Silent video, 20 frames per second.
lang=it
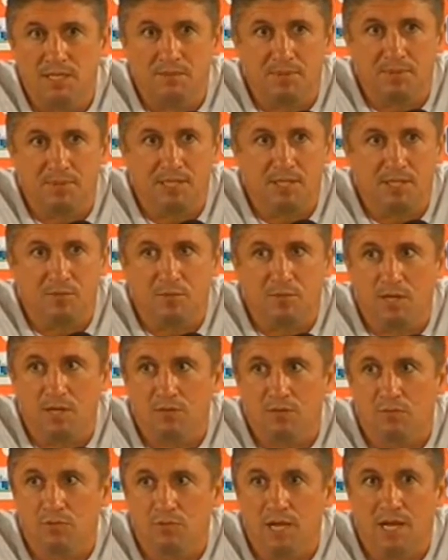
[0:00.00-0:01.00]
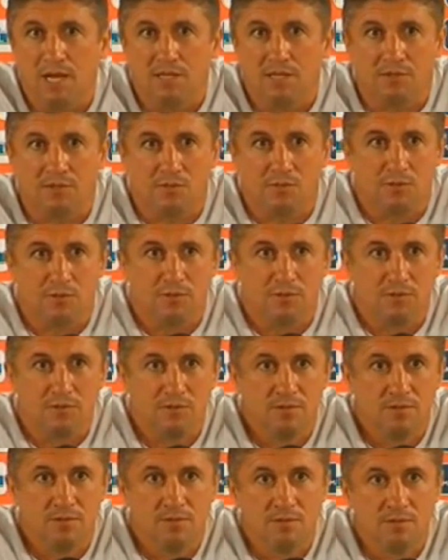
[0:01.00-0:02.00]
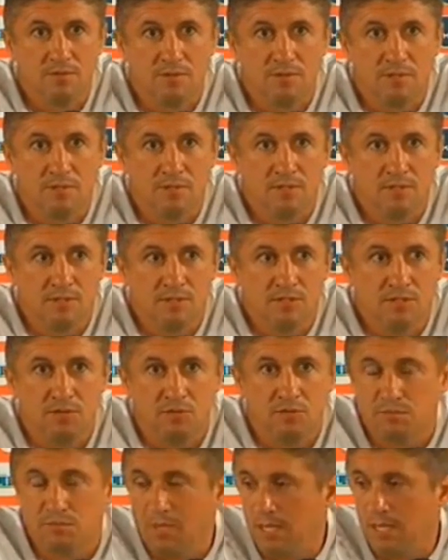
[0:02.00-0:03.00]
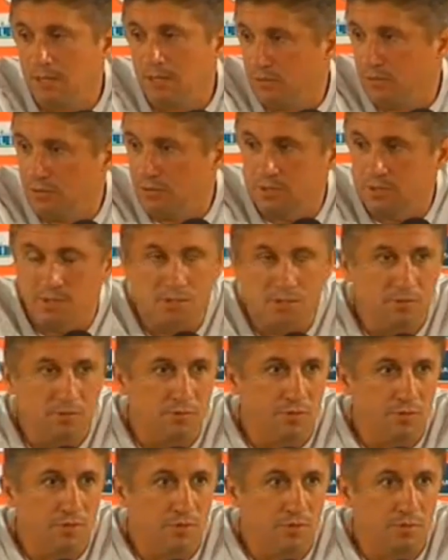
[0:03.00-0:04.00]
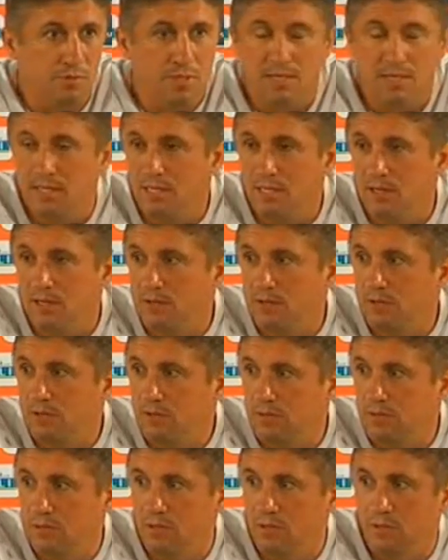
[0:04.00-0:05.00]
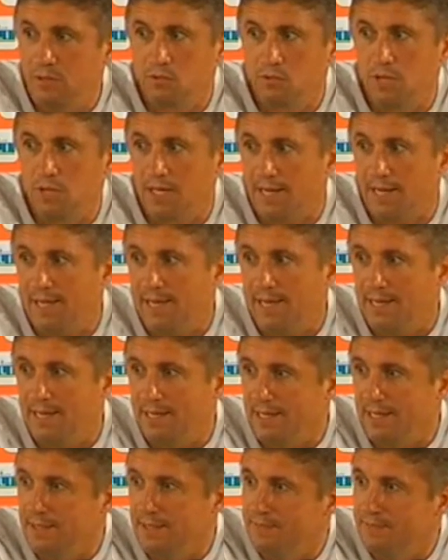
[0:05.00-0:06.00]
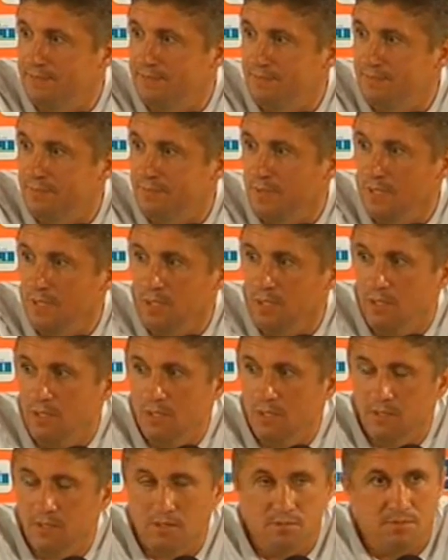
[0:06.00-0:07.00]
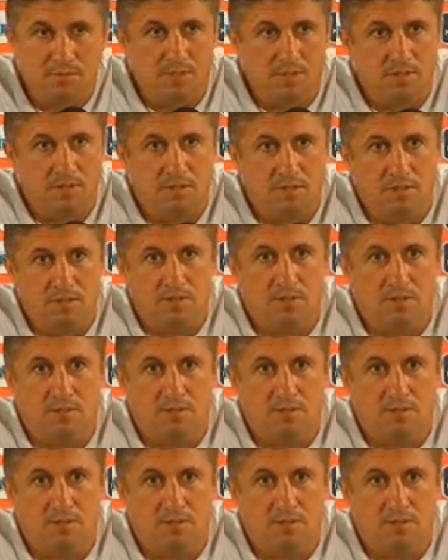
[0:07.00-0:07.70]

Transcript: di prendere qualcun altro, se non sbaglio, no, direttore come eh, Lucarelli, però